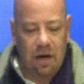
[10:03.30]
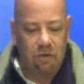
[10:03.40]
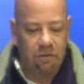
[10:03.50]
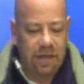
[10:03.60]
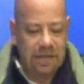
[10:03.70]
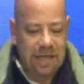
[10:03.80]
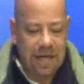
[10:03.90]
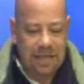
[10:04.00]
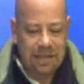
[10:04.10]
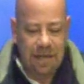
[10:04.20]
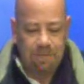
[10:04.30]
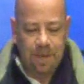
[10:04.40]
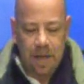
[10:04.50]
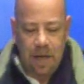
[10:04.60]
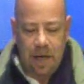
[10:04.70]
a la conferencia este
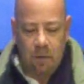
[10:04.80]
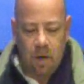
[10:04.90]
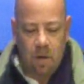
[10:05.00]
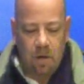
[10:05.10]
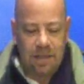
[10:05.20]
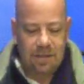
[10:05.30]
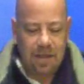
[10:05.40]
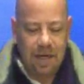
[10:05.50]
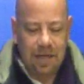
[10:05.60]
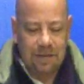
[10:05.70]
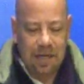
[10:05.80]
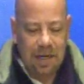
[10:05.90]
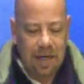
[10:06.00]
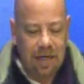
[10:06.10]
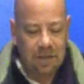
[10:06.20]
en el juego de estrellas de
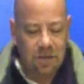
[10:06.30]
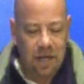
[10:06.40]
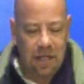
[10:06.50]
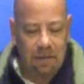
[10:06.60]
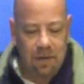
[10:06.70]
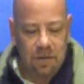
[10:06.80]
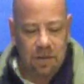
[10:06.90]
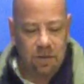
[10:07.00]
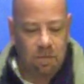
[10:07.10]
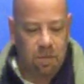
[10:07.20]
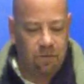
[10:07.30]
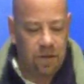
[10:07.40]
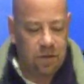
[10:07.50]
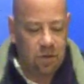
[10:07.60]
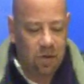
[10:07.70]
la Liga Nacional de Baloncesto
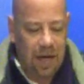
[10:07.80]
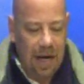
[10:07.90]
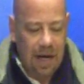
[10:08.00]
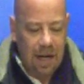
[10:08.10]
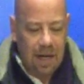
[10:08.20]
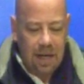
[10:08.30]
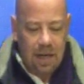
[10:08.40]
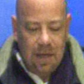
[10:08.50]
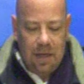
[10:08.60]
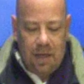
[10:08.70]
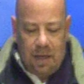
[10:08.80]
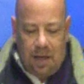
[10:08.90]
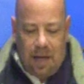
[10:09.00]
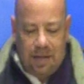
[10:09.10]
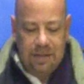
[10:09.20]
Profesional.
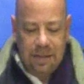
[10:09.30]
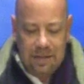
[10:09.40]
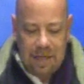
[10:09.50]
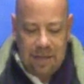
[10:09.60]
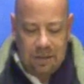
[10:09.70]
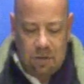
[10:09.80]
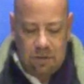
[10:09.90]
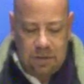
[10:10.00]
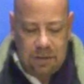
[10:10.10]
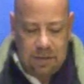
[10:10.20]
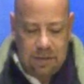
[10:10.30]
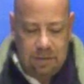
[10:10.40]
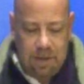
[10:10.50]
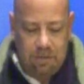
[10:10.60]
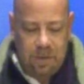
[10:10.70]
Así están las
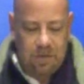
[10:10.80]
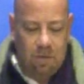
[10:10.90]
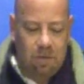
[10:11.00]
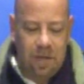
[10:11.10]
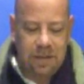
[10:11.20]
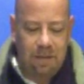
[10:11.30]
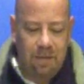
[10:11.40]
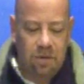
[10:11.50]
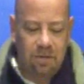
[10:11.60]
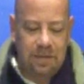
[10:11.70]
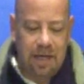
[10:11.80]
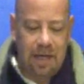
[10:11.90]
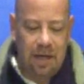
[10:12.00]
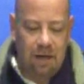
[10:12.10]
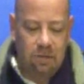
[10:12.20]
cosas. Bien, pues como ya sabemos, va a
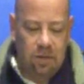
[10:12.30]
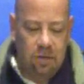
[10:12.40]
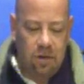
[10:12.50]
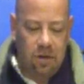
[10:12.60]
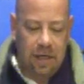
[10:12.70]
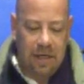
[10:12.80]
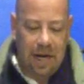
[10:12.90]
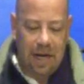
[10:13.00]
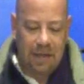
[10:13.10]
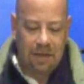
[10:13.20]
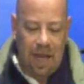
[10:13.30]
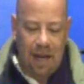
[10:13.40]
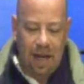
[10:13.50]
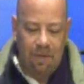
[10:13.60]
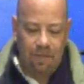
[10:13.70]
ser en el Auditorio General
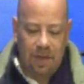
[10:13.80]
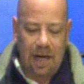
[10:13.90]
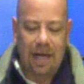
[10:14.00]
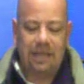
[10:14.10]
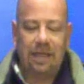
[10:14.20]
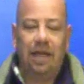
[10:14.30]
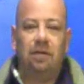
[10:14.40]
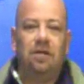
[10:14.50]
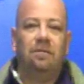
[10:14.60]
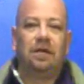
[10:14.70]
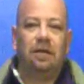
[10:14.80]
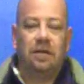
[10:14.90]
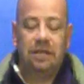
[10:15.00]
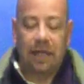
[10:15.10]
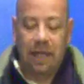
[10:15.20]
Arteaga, la Casa de los
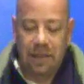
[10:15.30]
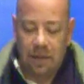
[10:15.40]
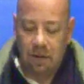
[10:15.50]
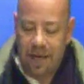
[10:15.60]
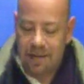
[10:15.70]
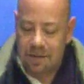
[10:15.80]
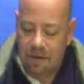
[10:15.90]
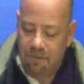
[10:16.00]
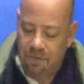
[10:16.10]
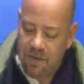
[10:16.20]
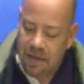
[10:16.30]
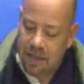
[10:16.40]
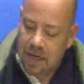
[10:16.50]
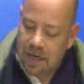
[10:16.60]
Libertadores de Querétaro, este fin